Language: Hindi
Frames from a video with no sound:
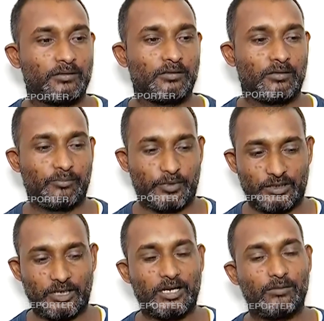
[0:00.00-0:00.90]
हम्म।
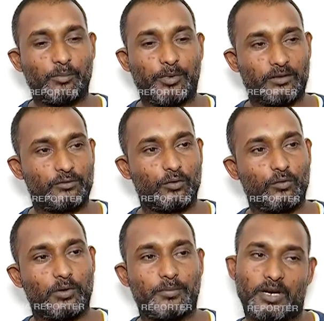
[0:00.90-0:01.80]
स्टार्टिंग में पाँच सौ
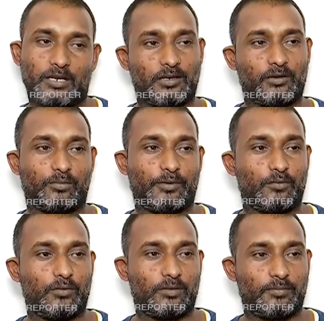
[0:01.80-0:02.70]
हुआ फिर हज़ार रुपये
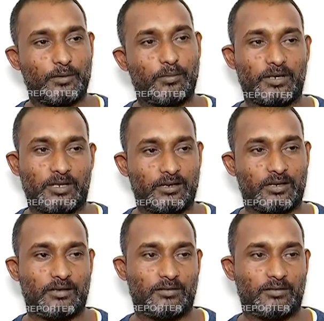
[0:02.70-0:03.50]
हुआ फिर बढ़ता गया